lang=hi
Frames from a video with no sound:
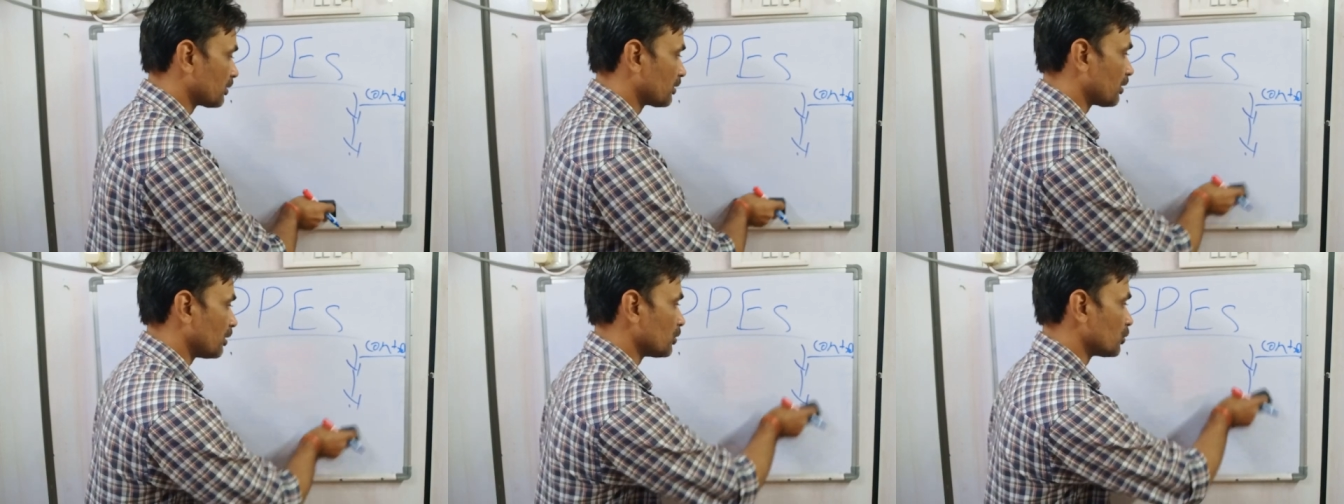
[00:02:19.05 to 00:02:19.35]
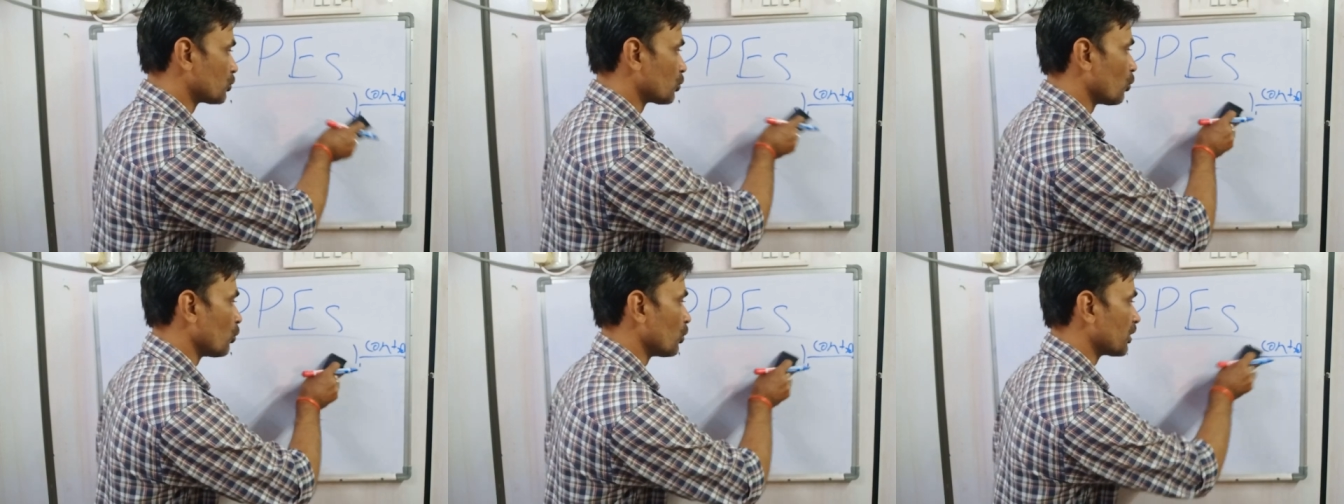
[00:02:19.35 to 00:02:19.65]

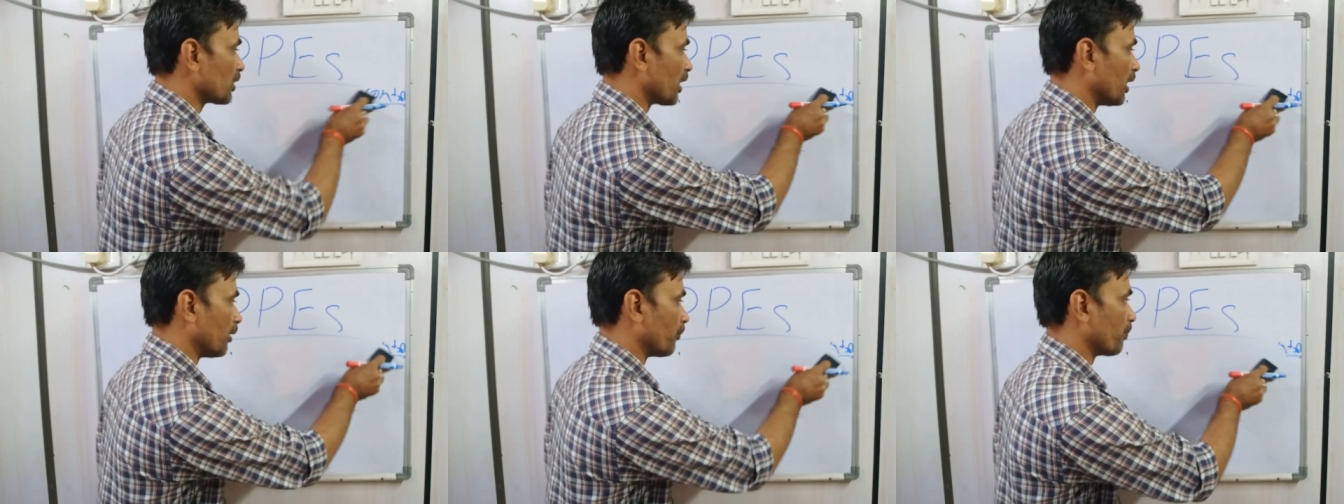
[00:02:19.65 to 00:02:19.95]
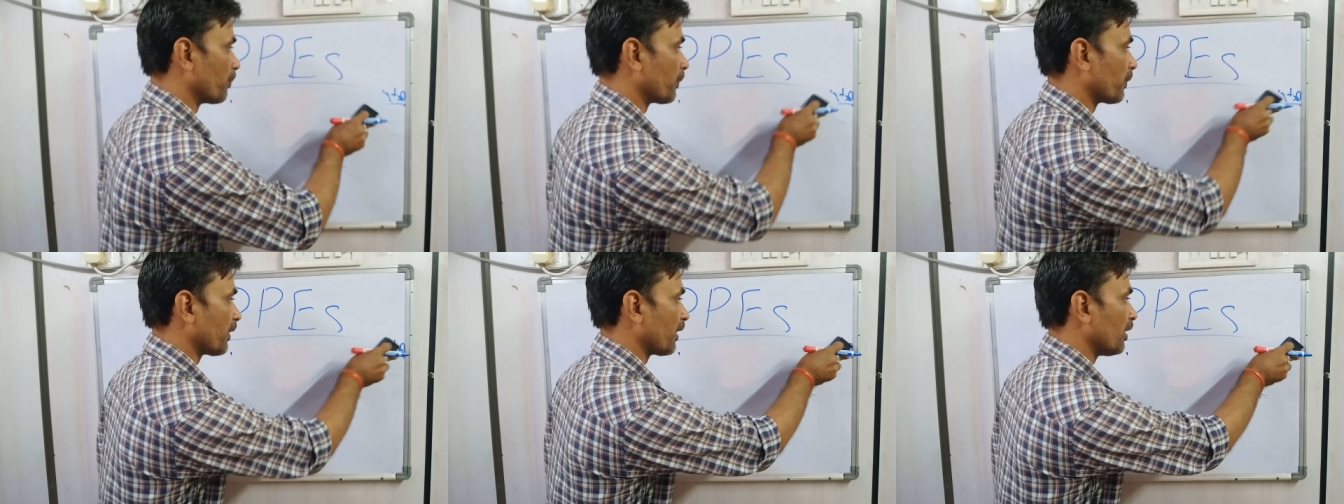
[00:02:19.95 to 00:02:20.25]
कंट्रोल का
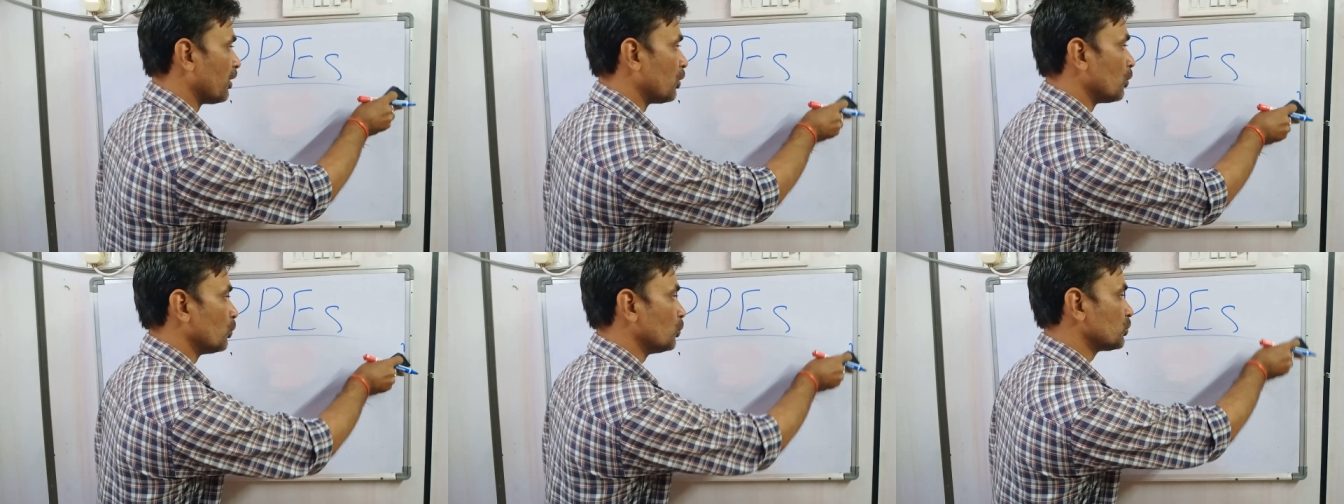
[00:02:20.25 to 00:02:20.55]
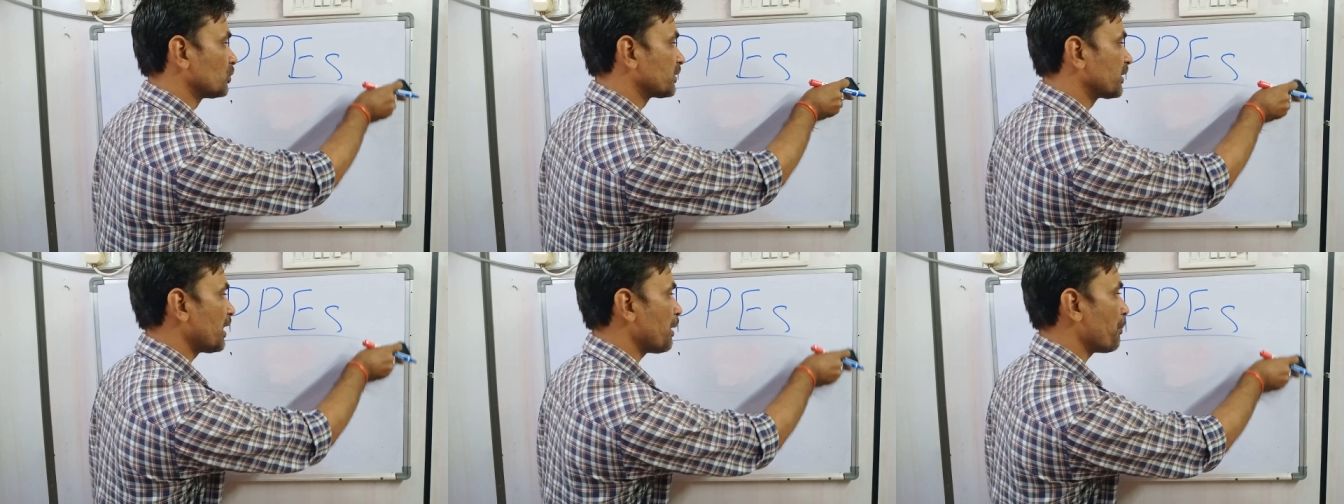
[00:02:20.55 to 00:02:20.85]

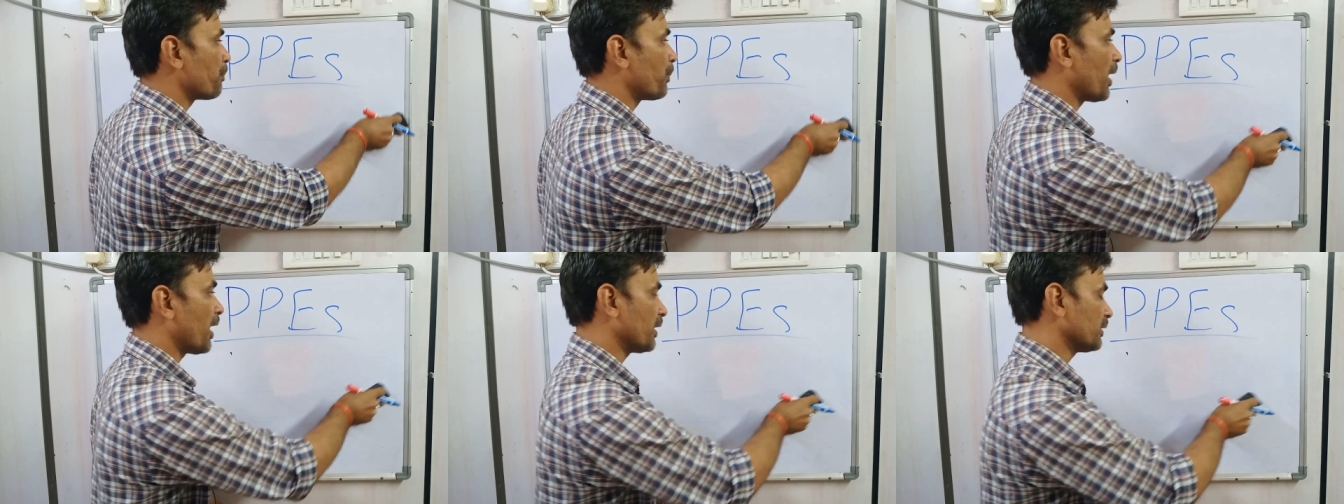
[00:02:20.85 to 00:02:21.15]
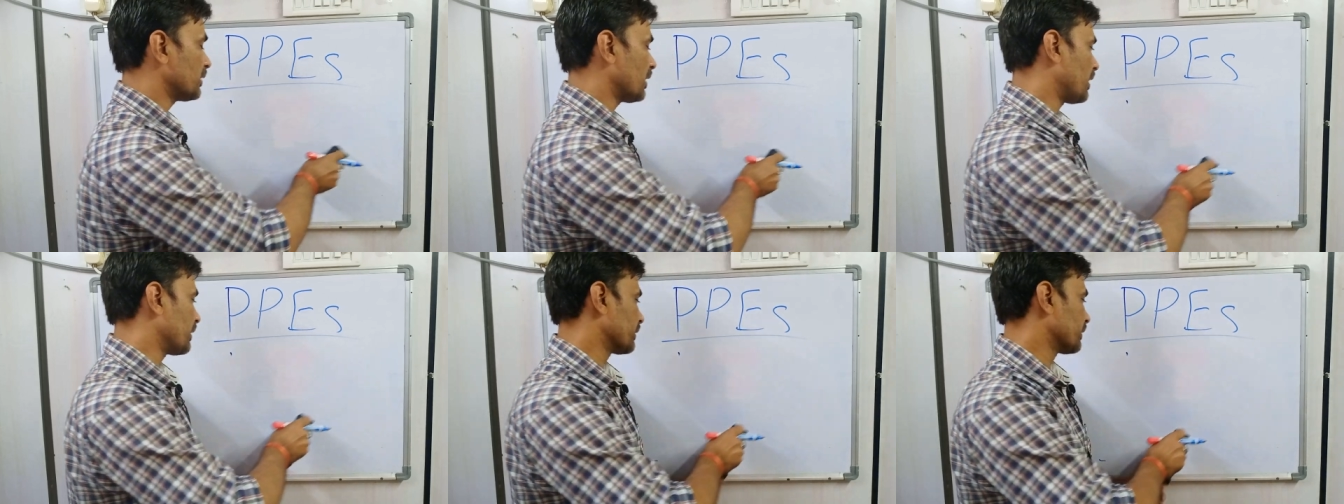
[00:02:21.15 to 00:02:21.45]
उसके
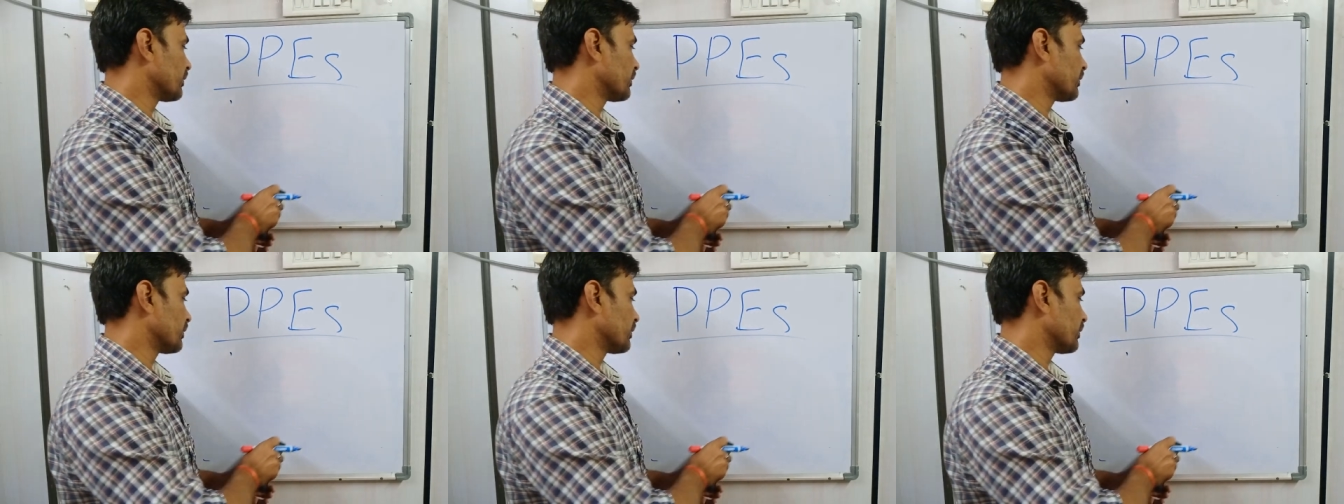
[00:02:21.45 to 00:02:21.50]
बाद